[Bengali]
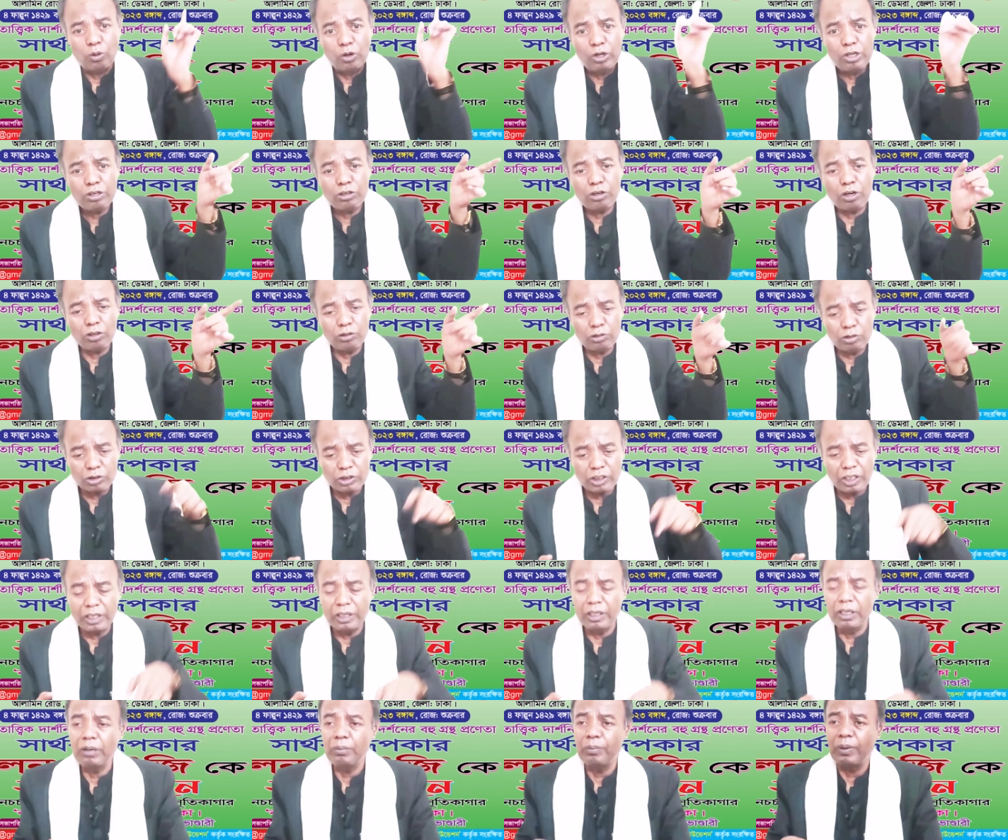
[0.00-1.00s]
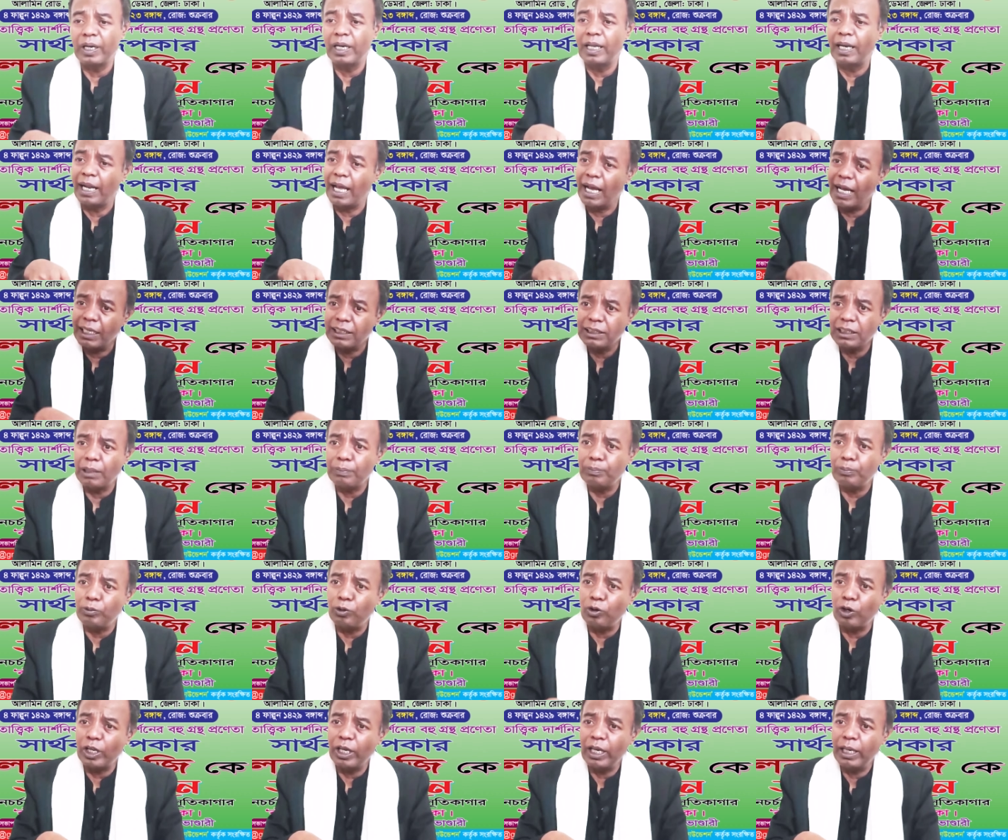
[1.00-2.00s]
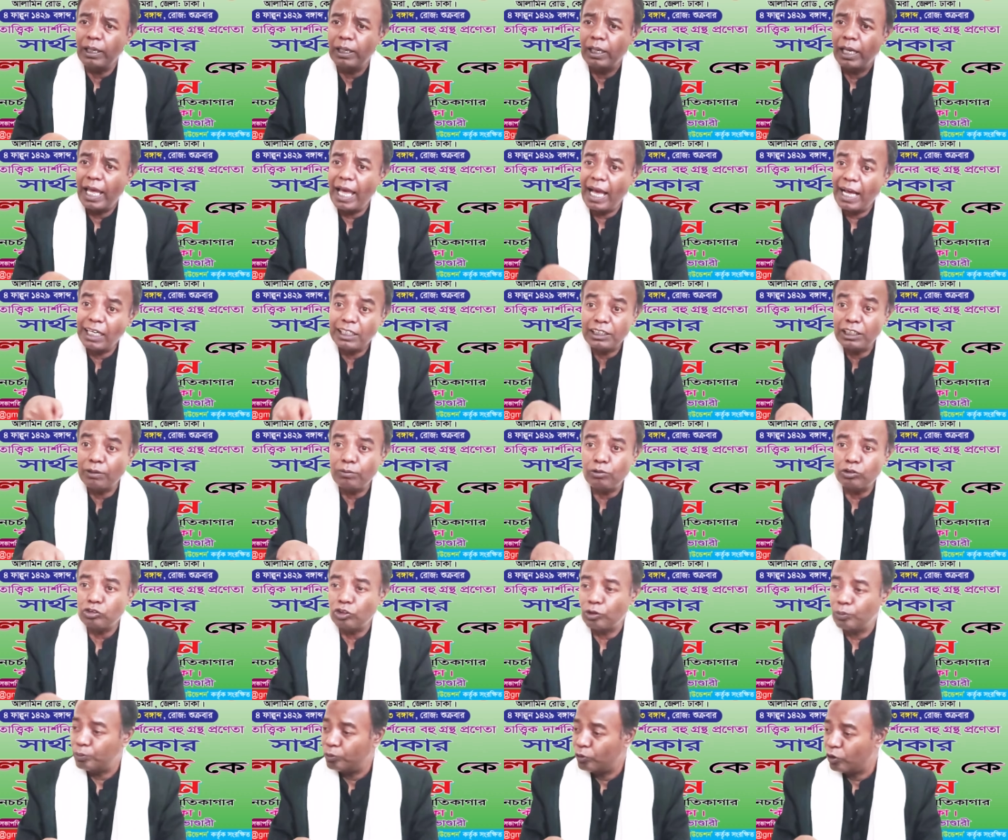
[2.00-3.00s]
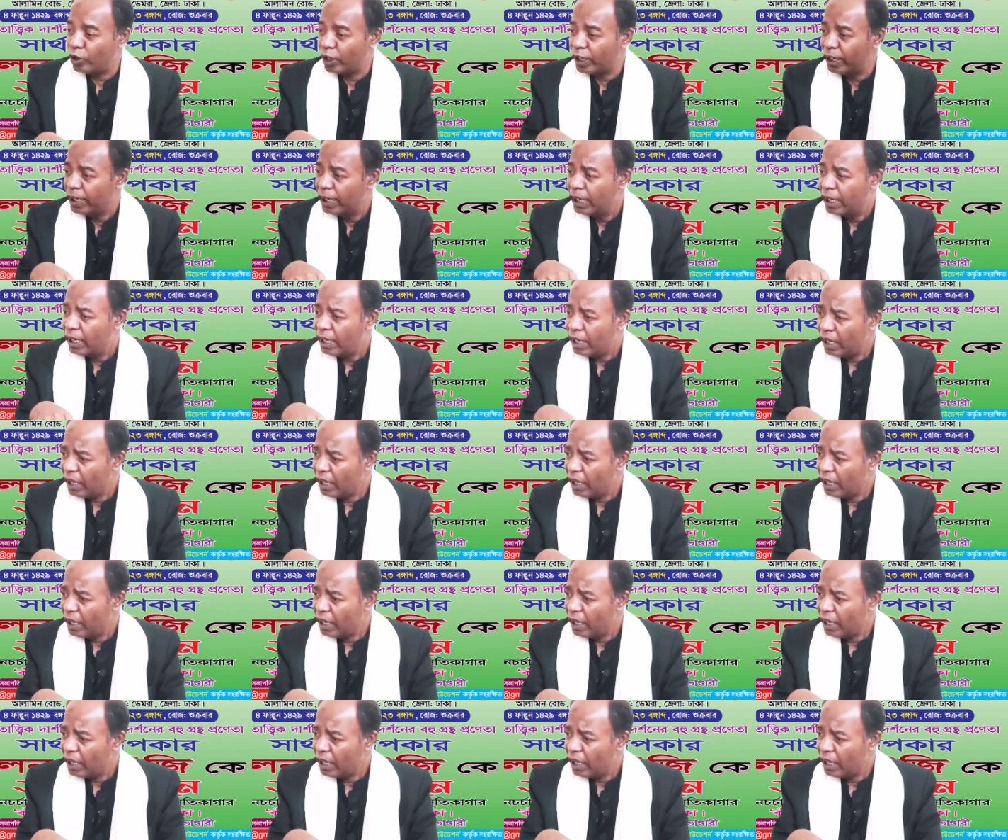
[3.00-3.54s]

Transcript: ওই গ্রন্থটা নির্মাণের মানে এক হাজার পরে এক হাজার বছর পরে